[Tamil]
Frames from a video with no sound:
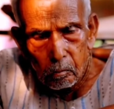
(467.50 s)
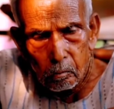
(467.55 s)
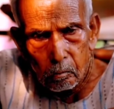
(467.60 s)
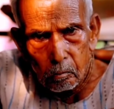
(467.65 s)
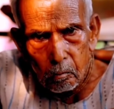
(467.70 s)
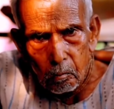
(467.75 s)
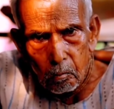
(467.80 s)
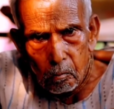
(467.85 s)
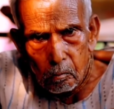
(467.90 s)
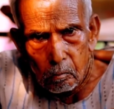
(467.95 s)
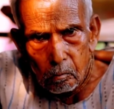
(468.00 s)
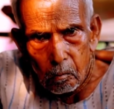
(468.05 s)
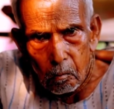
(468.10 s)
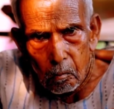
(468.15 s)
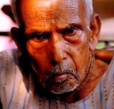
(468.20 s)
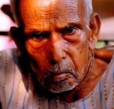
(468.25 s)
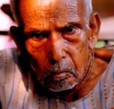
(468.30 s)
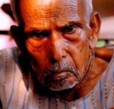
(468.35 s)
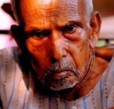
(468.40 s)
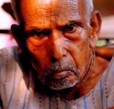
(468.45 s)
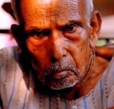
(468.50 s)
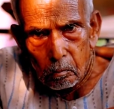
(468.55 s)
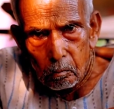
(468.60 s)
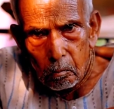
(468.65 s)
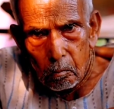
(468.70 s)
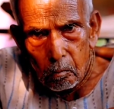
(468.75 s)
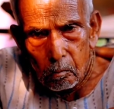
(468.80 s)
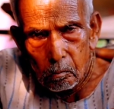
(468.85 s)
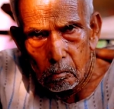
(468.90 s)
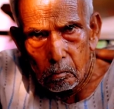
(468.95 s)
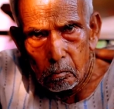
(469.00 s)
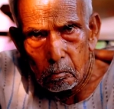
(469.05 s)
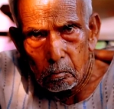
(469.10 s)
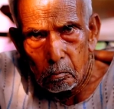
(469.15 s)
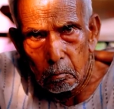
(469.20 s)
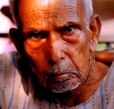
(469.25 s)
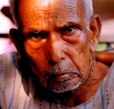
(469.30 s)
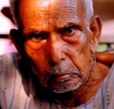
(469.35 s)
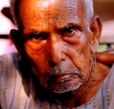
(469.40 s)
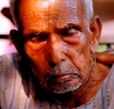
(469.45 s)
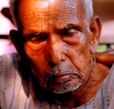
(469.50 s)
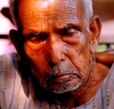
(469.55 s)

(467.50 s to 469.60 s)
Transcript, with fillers: உங்களுடைய வாழ்க்கை அடுத்த எழுபது எண்பது வருஷம்